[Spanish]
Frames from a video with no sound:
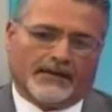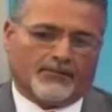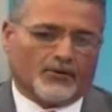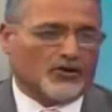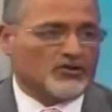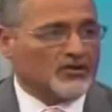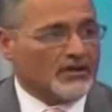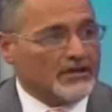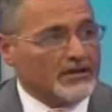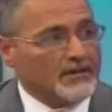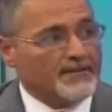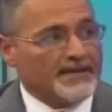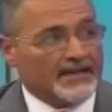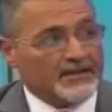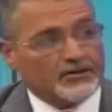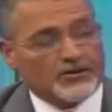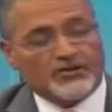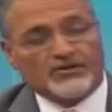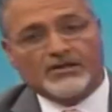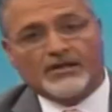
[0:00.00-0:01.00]

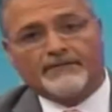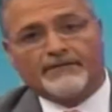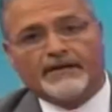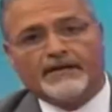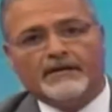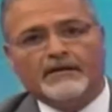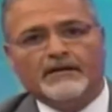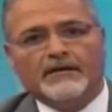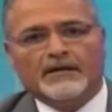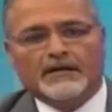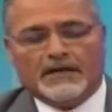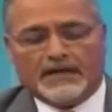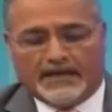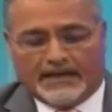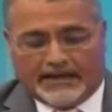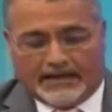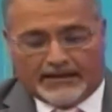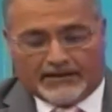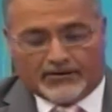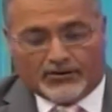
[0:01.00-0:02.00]
procedimiento civil,
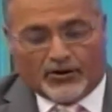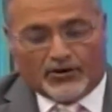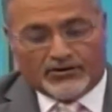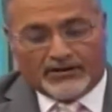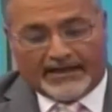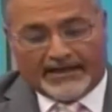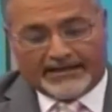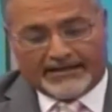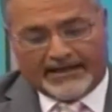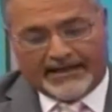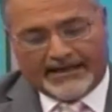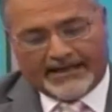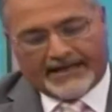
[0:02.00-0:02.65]
donde